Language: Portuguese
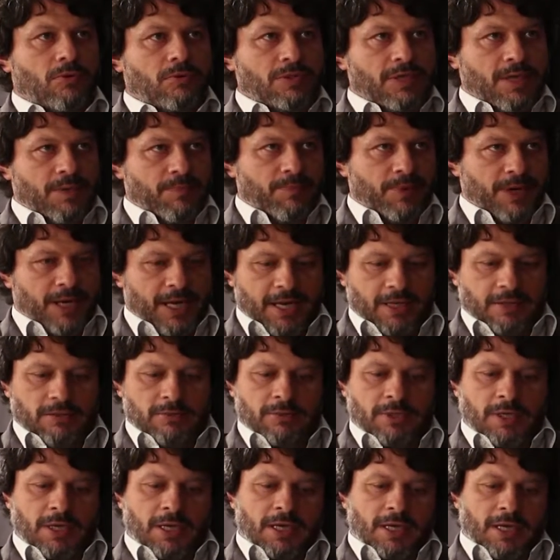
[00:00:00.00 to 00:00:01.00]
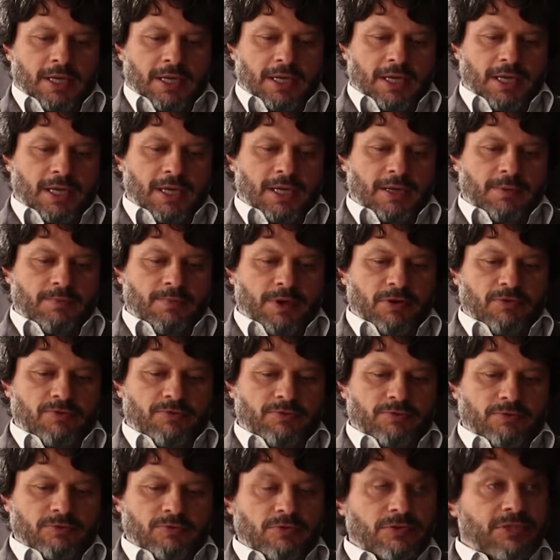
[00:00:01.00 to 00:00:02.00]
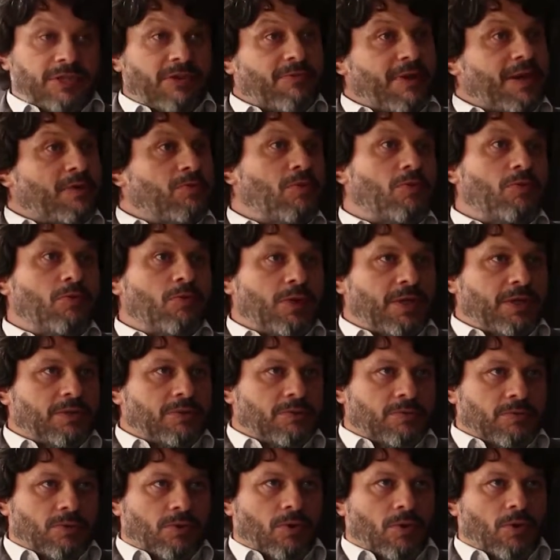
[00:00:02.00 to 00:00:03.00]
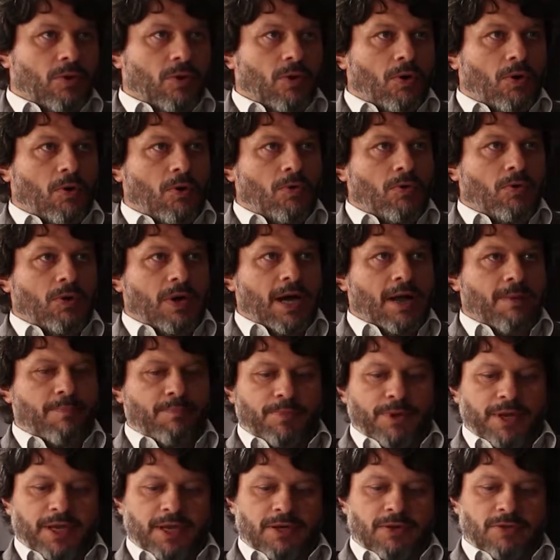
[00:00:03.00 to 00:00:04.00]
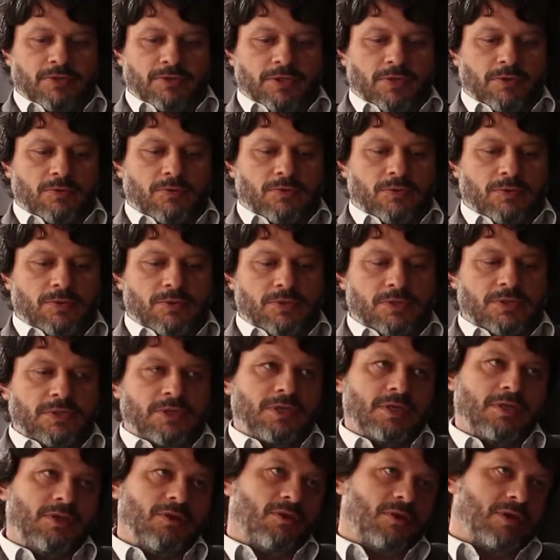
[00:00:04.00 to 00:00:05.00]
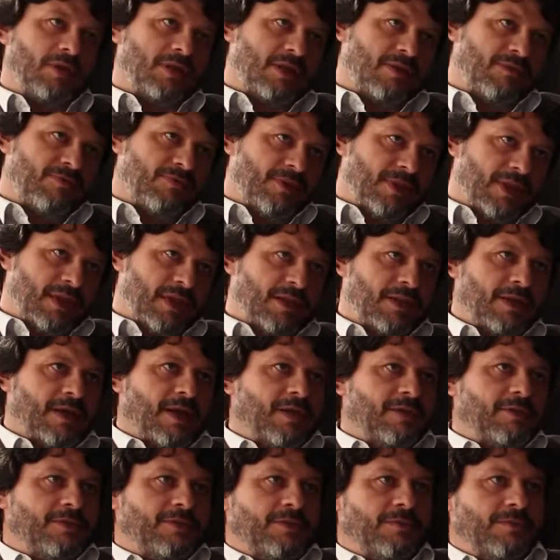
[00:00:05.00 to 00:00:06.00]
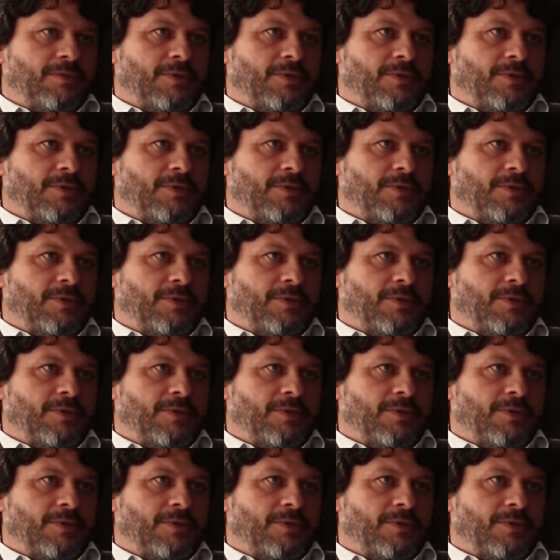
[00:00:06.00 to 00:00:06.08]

contemplado é, pelo fundo não é concluído ou aplica os recursos em outra finalidade?